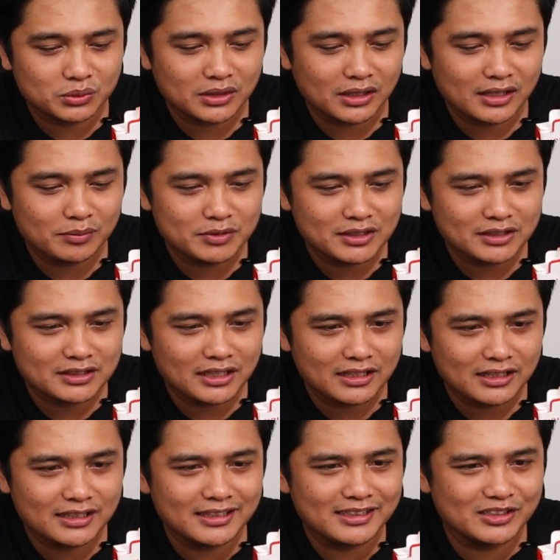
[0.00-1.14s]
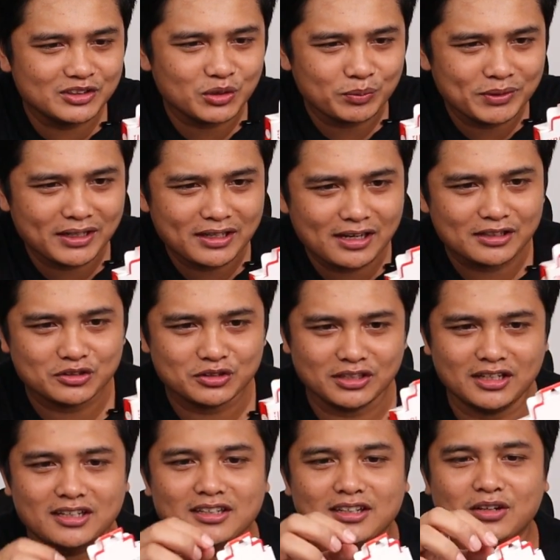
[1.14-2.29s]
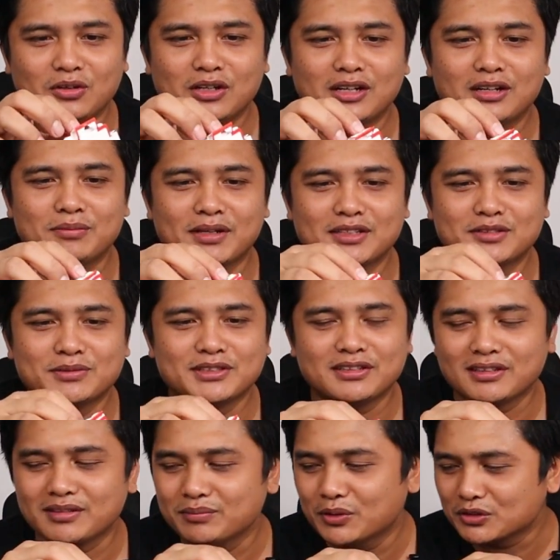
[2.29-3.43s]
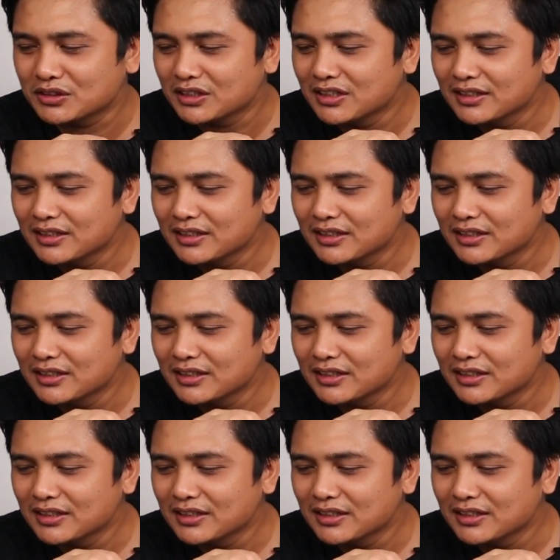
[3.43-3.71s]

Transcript: kalian bisa cari di Shopee aja langsung ya kalau nggak males mystery box